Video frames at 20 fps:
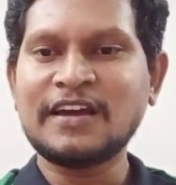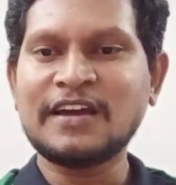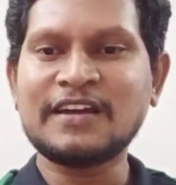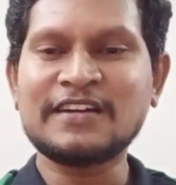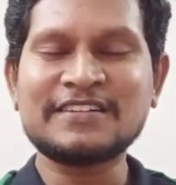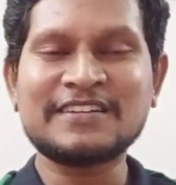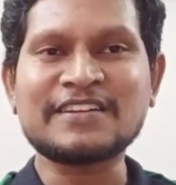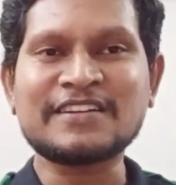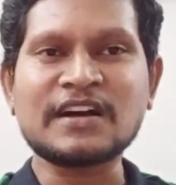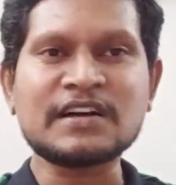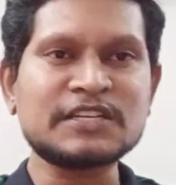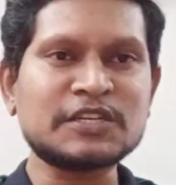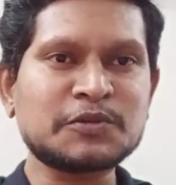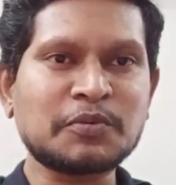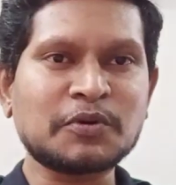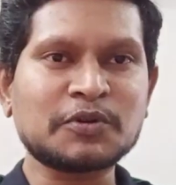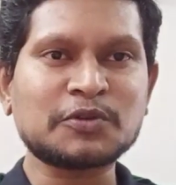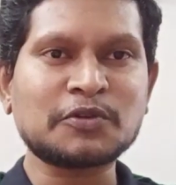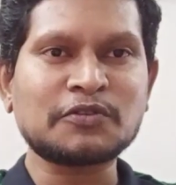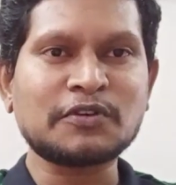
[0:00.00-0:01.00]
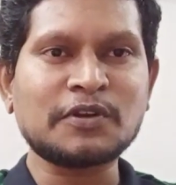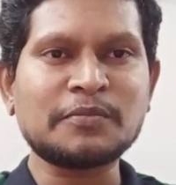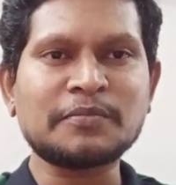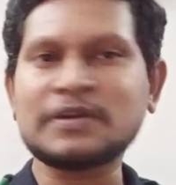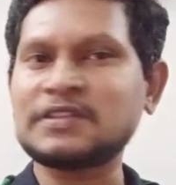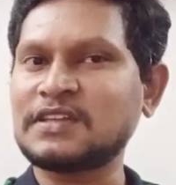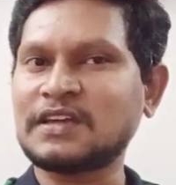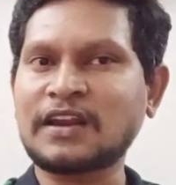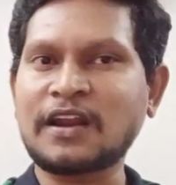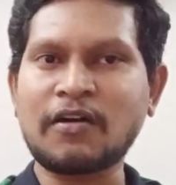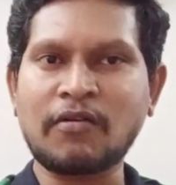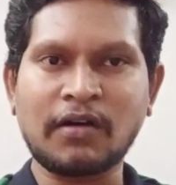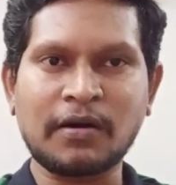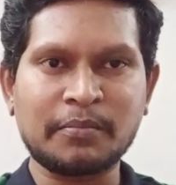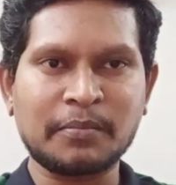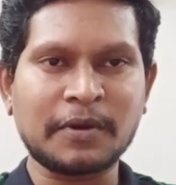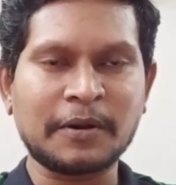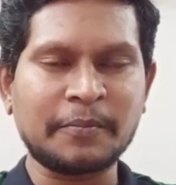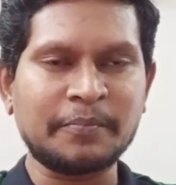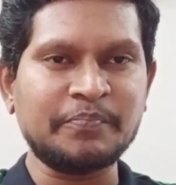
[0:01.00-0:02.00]
அண்ட் ராஜேஷ் பொறுத்தவரையும் பார்த்தீங்கன்னா அவங்க
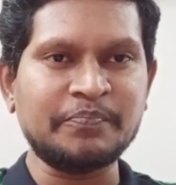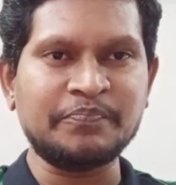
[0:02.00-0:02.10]
அம்மா